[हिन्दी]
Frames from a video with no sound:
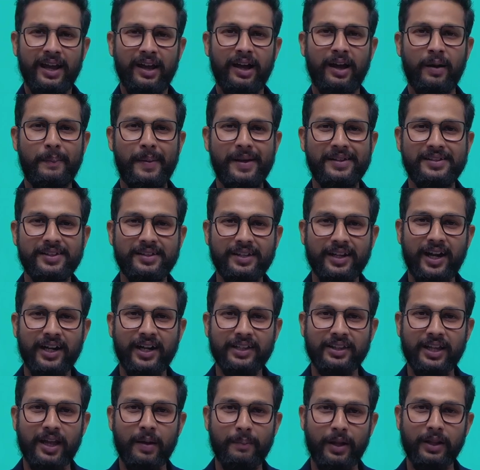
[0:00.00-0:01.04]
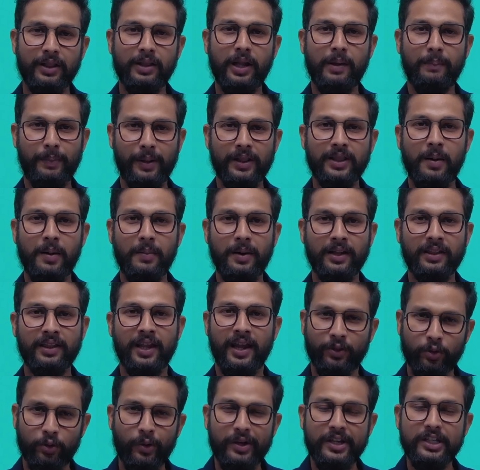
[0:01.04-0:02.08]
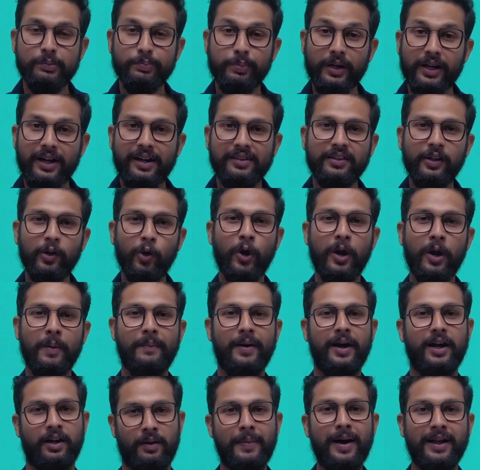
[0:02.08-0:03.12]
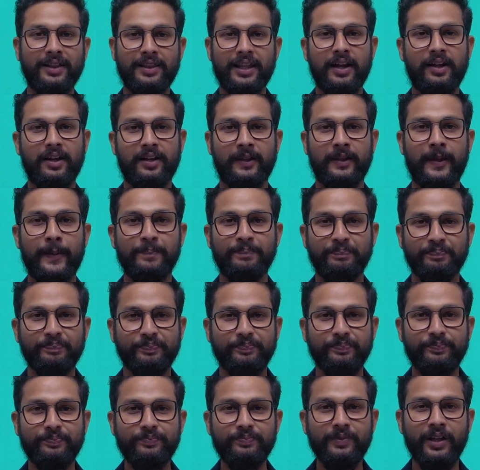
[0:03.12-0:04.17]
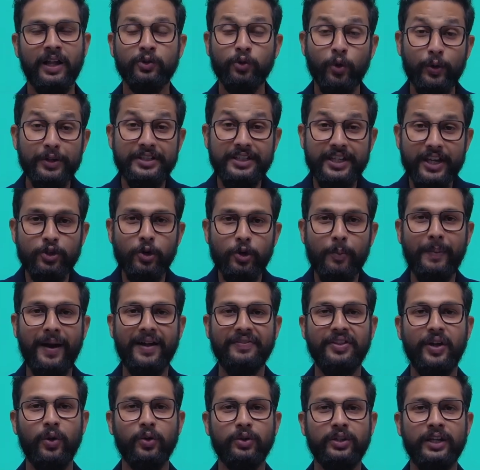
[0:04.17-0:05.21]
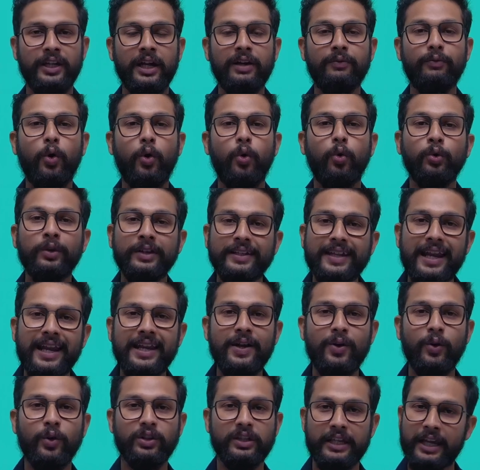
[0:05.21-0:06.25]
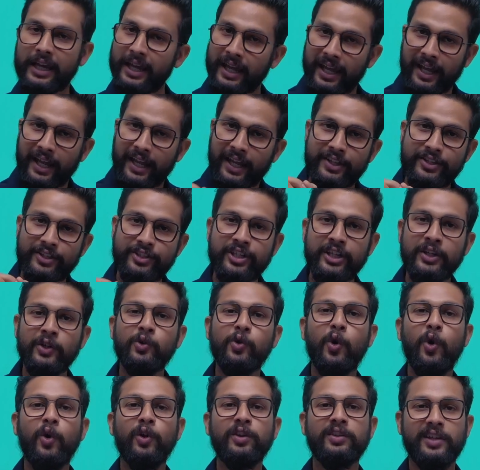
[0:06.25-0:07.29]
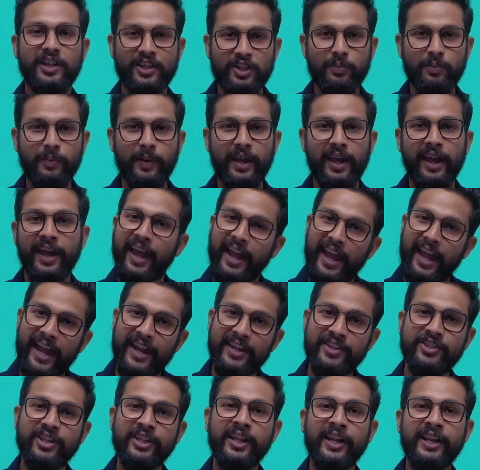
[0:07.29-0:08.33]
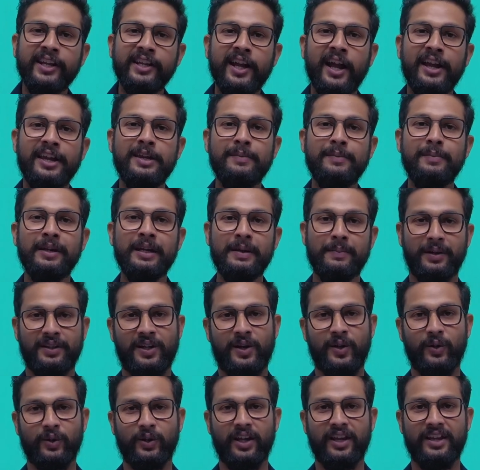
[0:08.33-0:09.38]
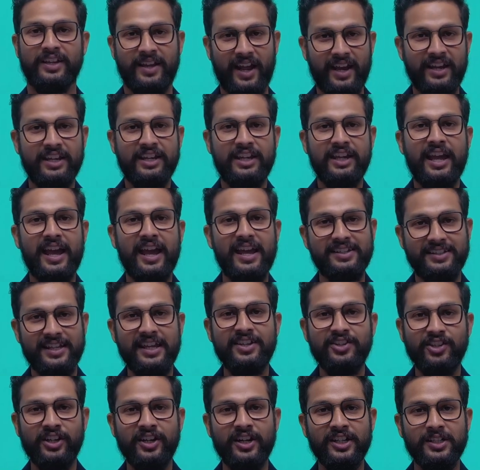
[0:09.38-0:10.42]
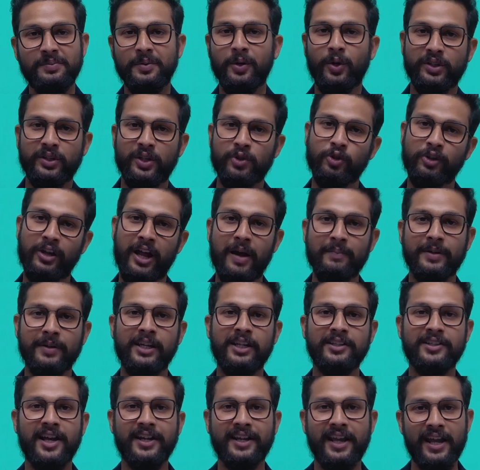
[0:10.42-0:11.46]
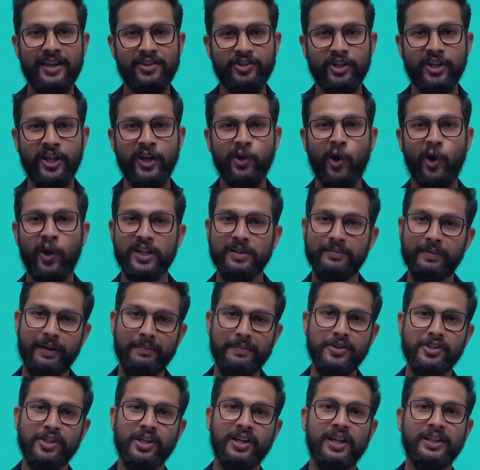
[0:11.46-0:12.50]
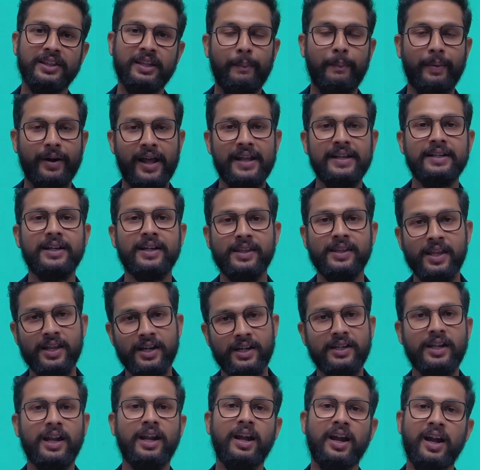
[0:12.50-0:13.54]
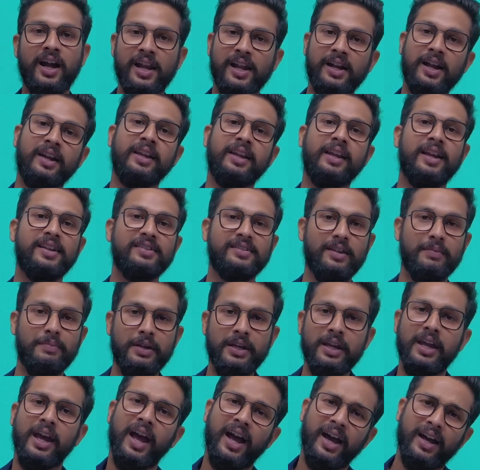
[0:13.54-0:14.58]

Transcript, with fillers: पैसे से खाता है पलता पलता बढ़ता है तो इस प्रकार से लोग बा, बातें करते हैं तो ये जो बातें होती है ना वो उनके लिए होती है जिनको सच में इंजीनियरिंग का ई भी नहीं पता होता है यानी कि ऐसे इंजीनियर्स भी होते हैं जो नाम के लिए जाके इंजीनियरिंग कॉलेज में एडमिशन लेते हैं पढ़ाई करते हैं रट्टा लगा लगा के कैसे भी